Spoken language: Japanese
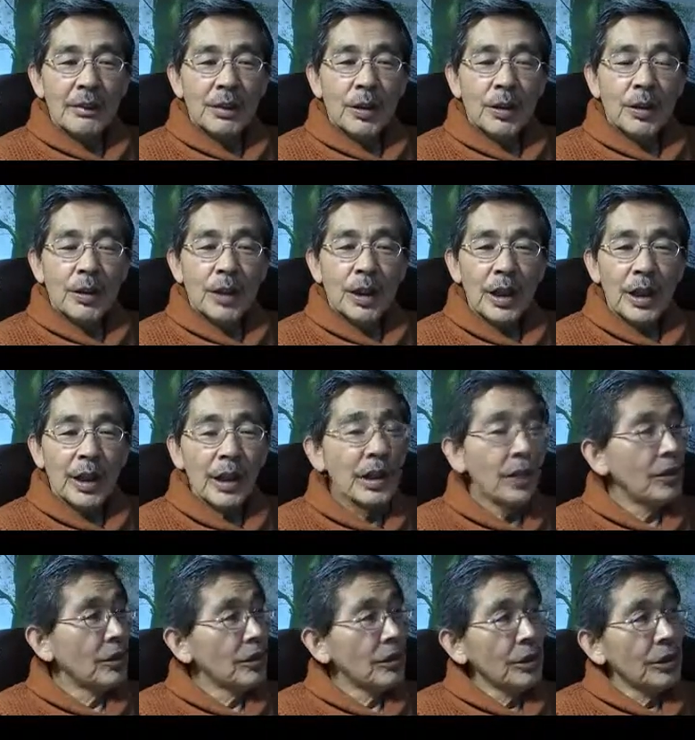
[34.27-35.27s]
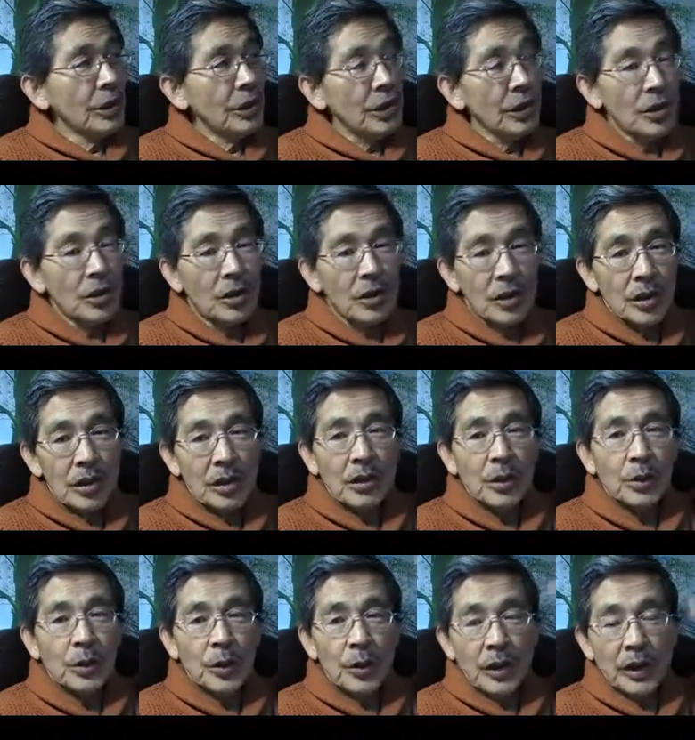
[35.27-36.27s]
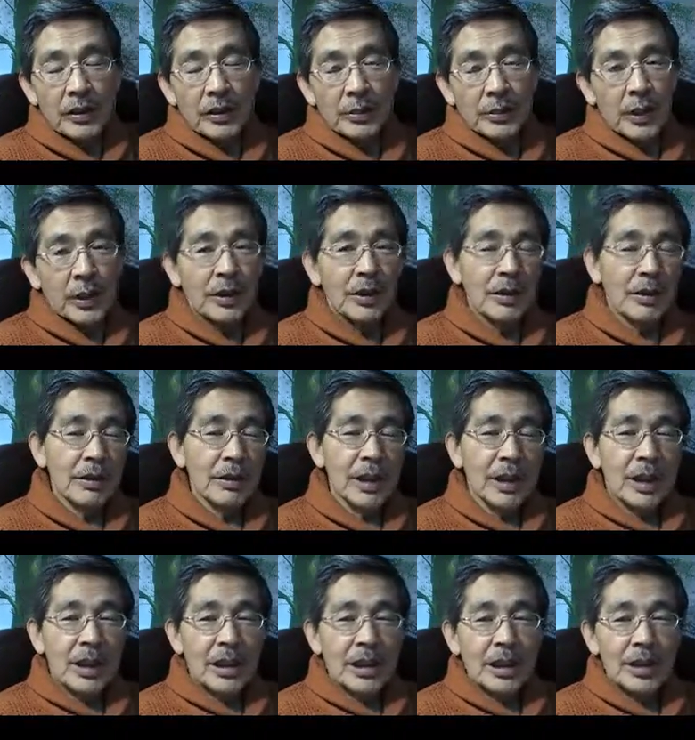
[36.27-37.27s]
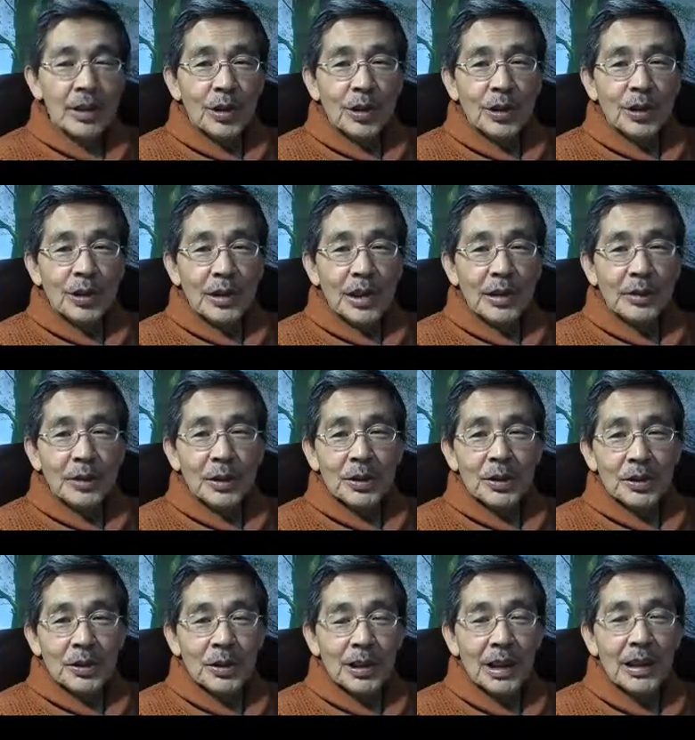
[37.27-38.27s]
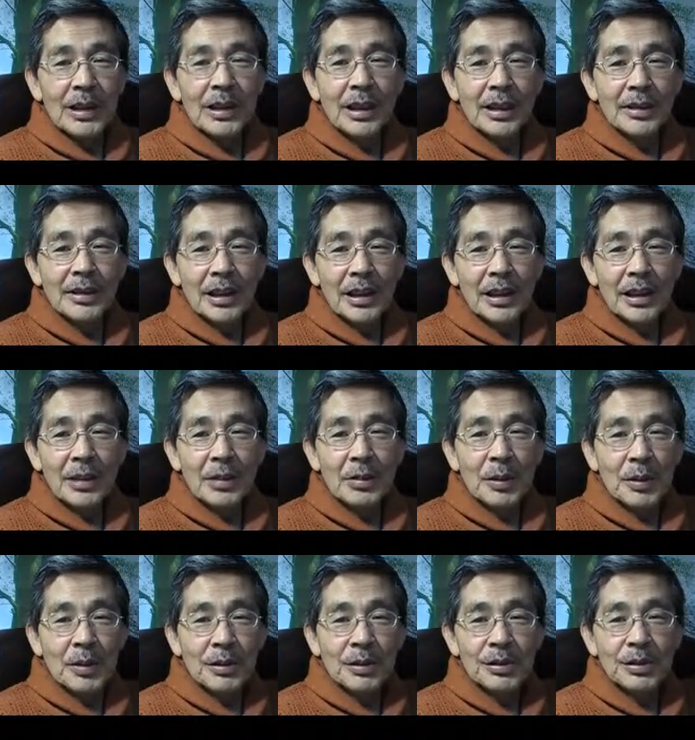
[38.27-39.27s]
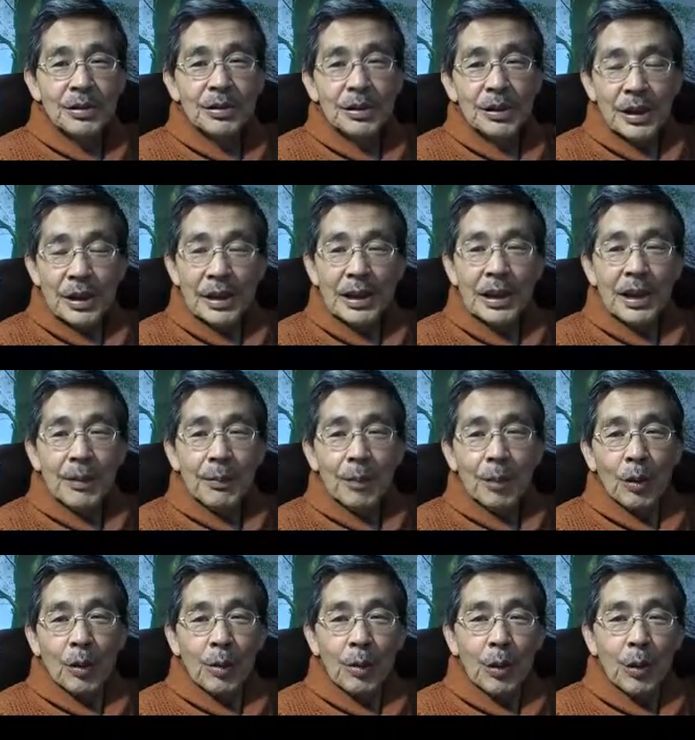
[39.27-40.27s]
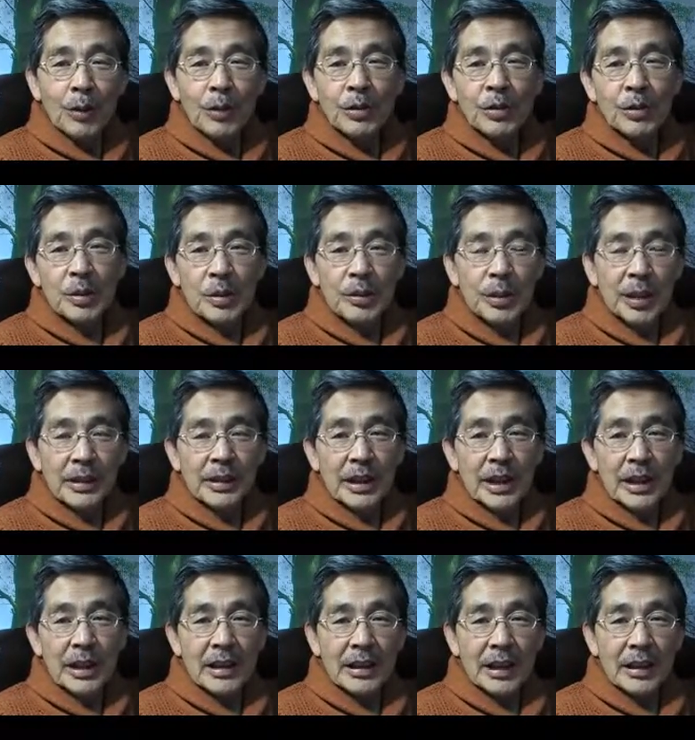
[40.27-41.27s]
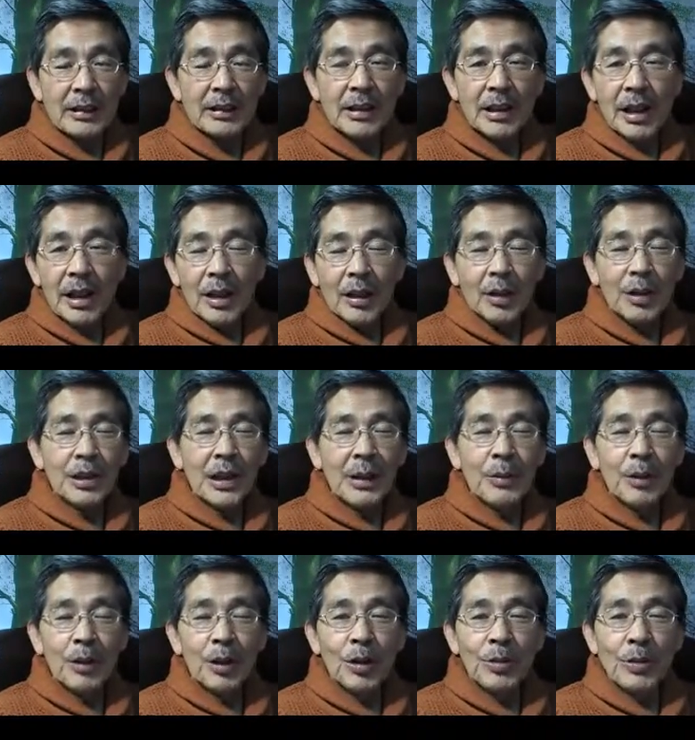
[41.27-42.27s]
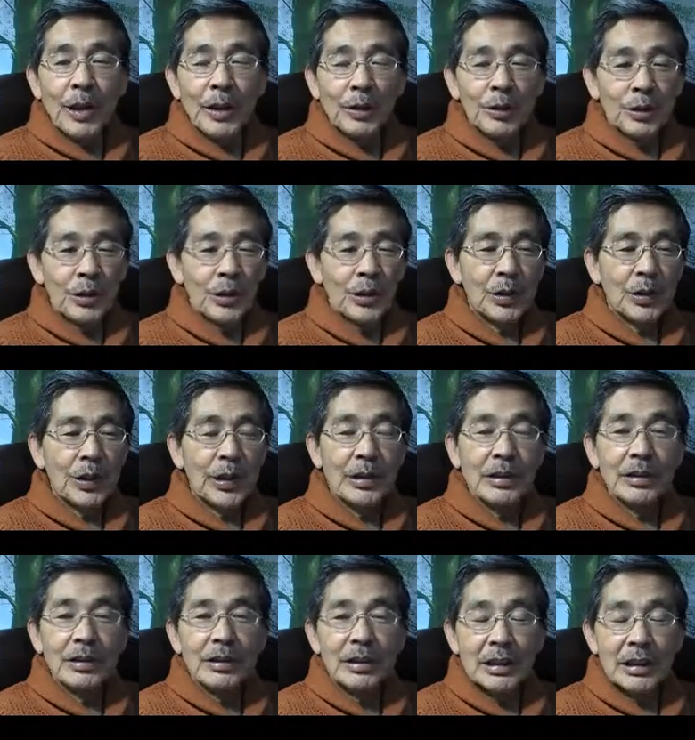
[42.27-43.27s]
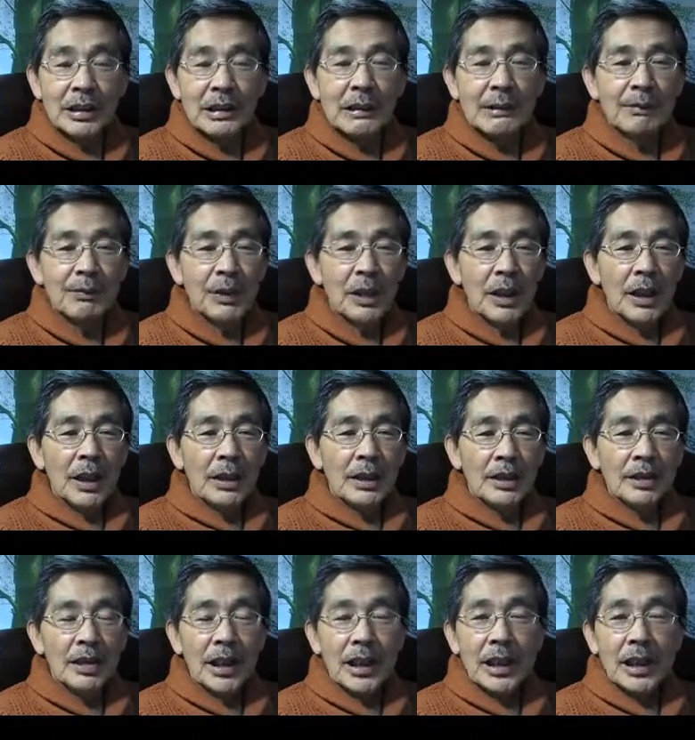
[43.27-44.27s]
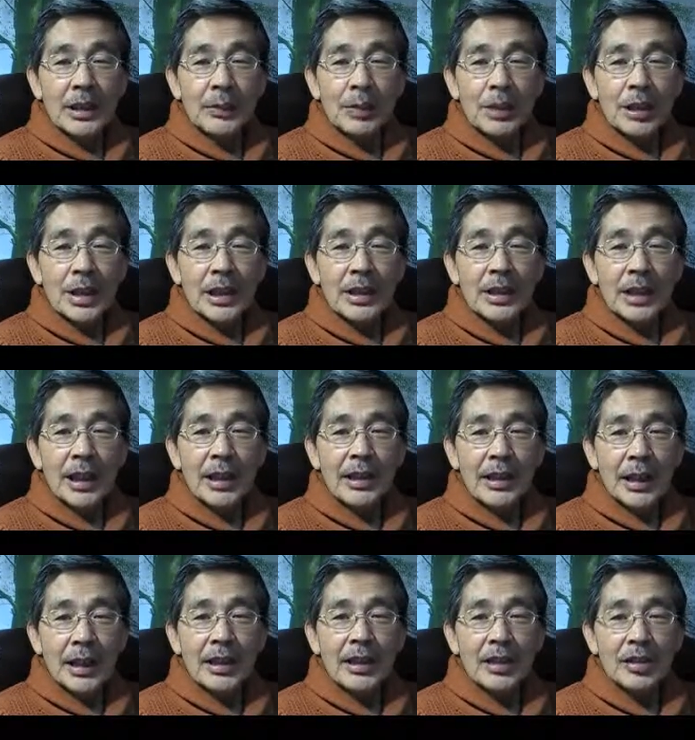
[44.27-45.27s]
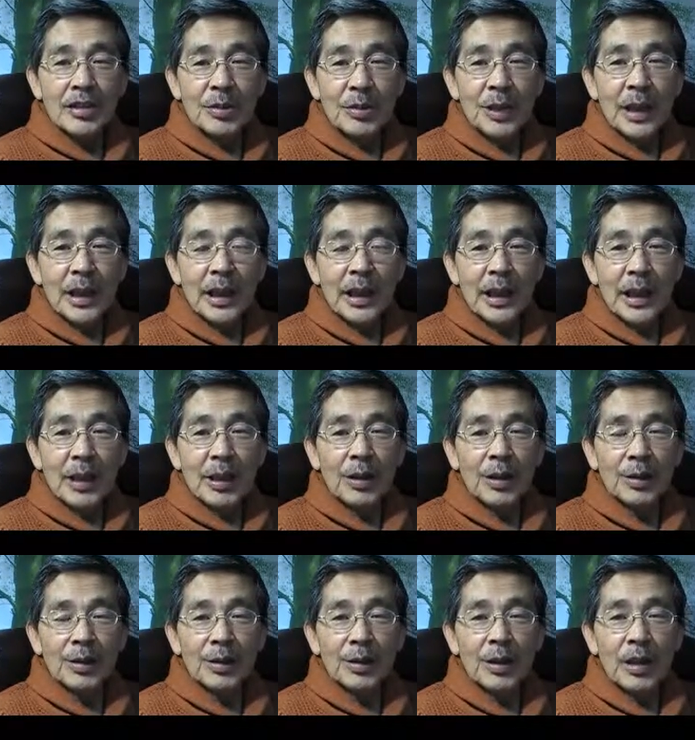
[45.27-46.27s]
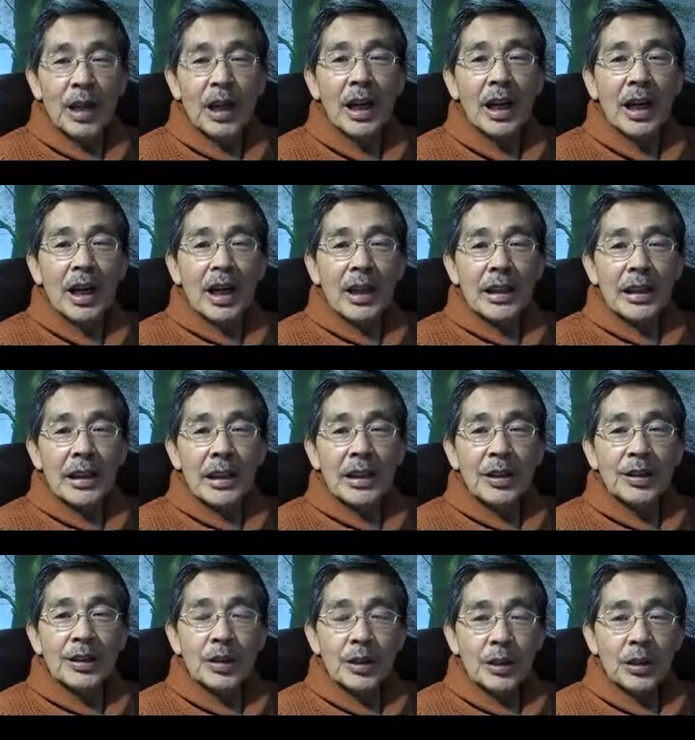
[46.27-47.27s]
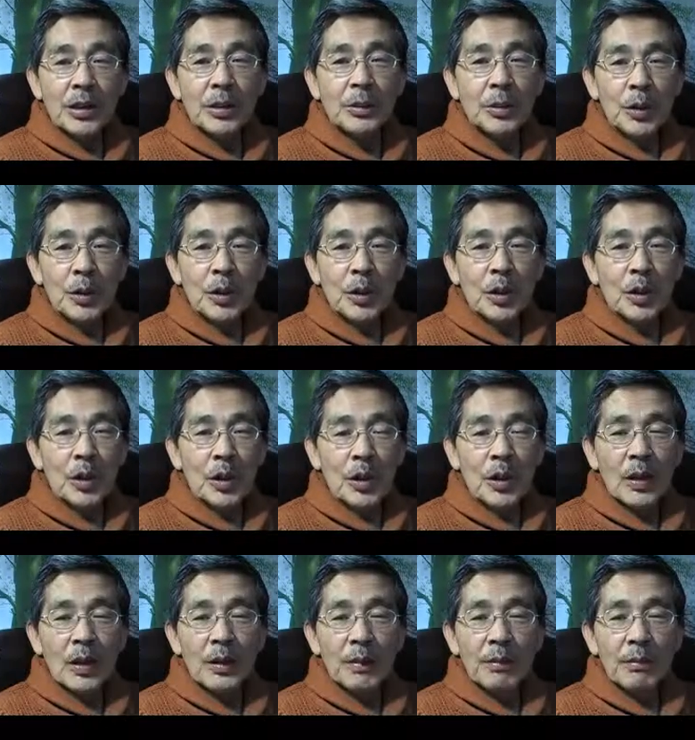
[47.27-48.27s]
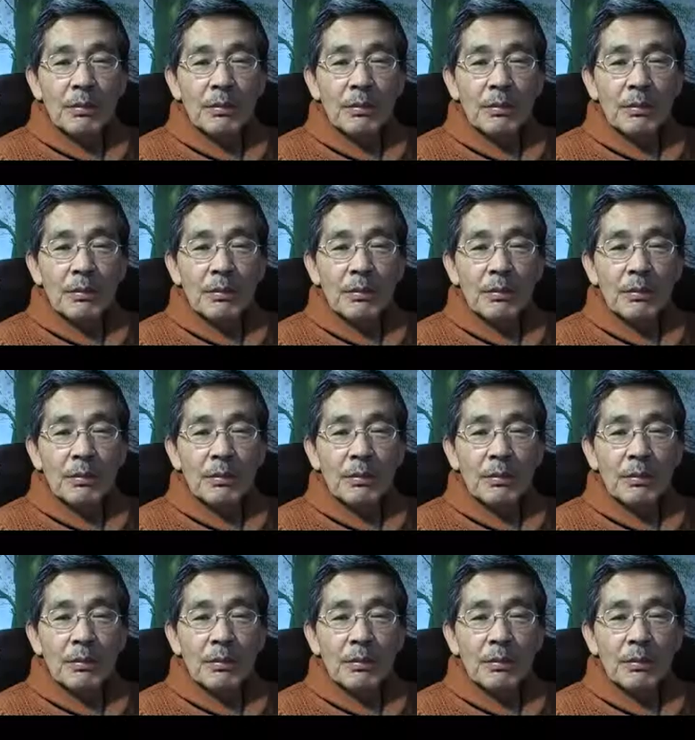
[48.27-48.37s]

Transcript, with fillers: もう部屋中ぎっしりと物が詰まってる。ひどい人になりますと、玄関先にまで服をね、ボロボロの服もぶら下げてやる。これ溜め込み屋の特徴なんですね。で、さらにはもう家の中だけじゃ済まないから、今度は家の外にもこういう、